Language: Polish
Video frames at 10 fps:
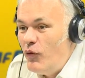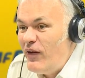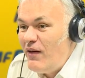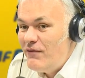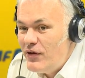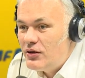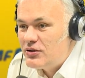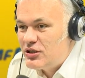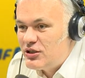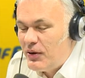Mówię wy,
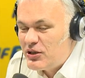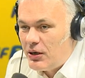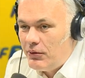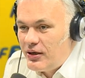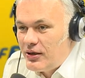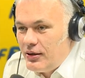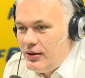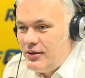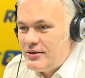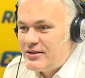to znaczy marszałek
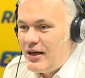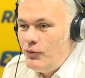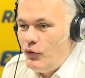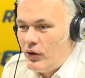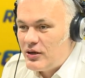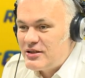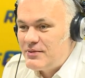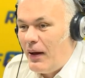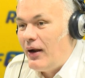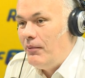e, Sejmu
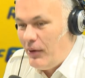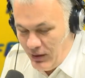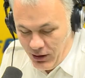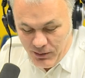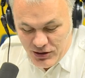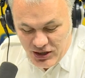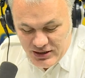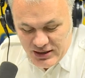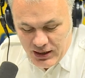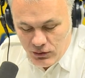oraz pan, jako
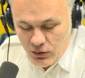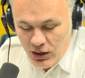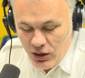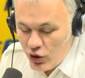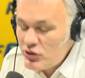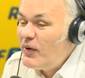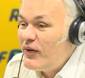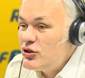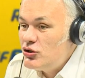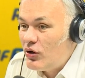marszałek Senatu,
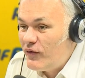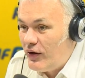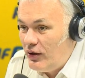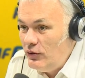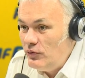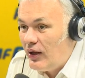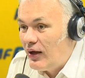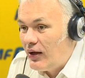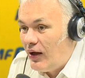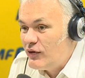rozmawialiście o referendum,
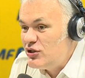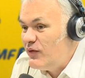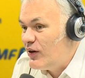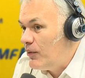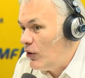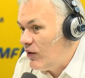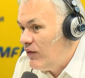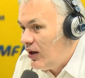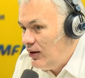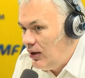tak? A właściwie mhm. chyba o
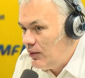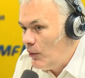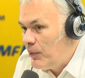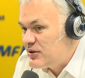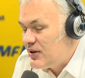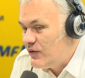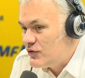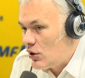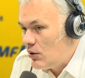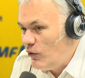referendach, bo prezydent
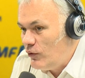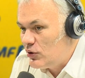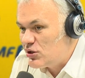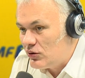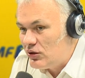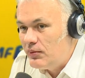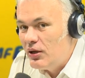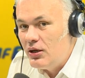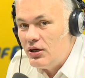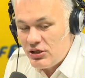wczoraj mówił też o tym,
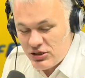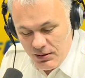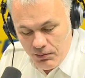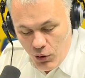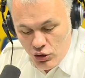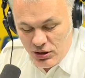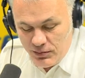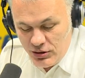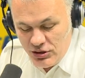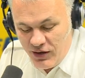że może
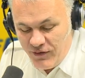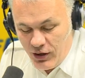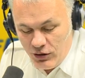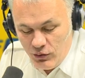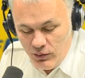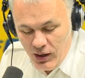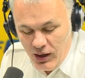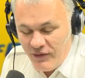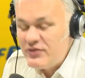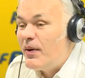być referendum
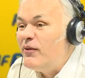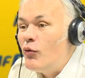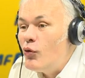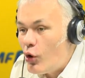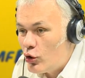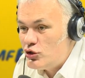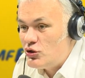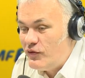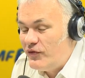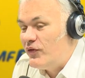w sprawie
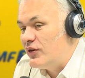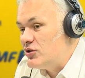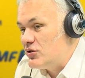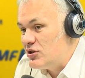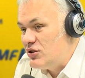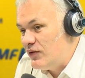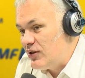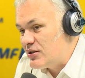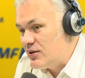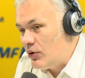uchodźców w
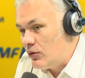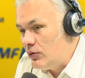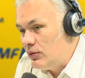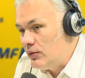2019 roku.